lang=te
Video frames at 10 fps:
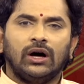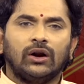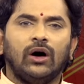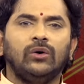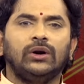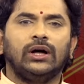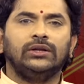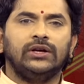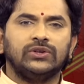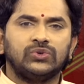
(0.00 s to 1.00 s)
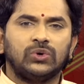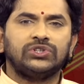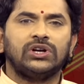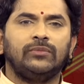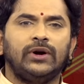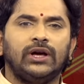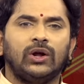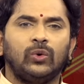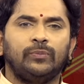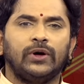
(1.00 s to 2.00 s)
రాహుల్ గాంధీ సోషల్
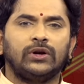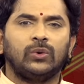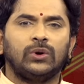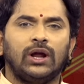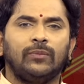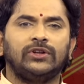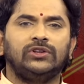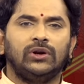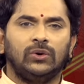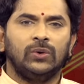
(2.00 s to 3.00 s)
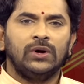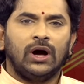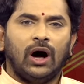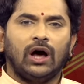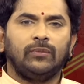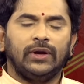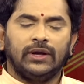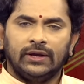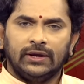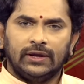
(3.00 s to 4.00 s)
మీడియాలో పేర్కొన్న నేపథ్యంలో ఆర్మీ
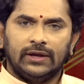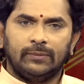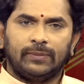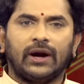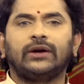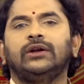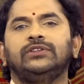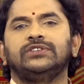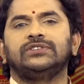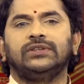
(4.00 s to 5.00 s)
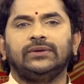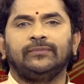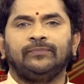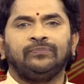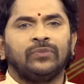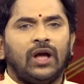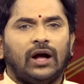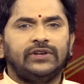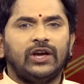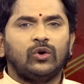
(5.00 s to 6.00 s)
ఈ ప్రకటన చేసింది
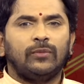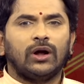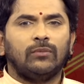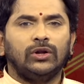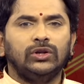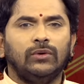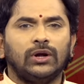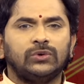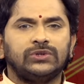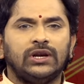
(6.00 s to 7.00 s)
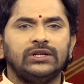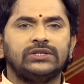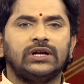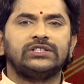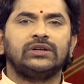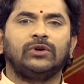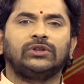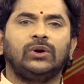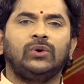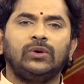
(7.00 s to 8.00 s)
అజయ్ కుమార్ బంధువులకు చెల్లించాల్సిన
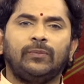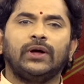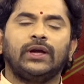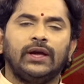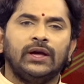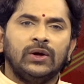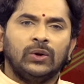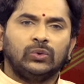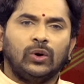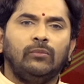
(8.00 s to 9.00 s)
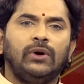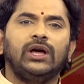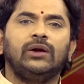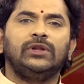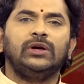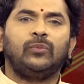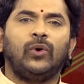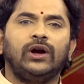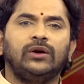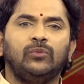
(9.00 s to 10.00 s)
మొత్తంలో ఇప్పటికే తొంభై ఎనిమిది
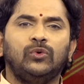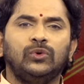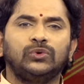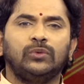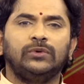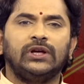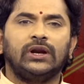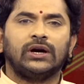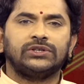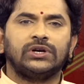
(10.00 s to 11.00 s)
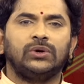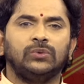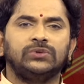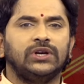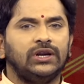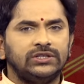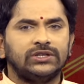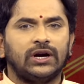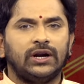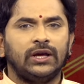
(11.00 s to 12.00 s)
పాయింట్ మూడు తొమ్మిది లక్షలు
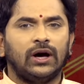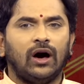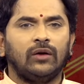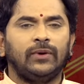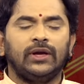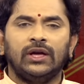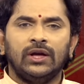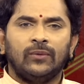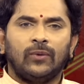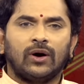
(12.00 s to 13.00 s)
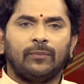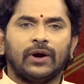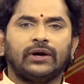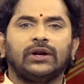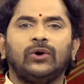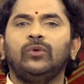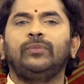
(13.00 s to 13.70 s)
చెల్లించారని ఆర్మీ ఒక ప్రకటనలో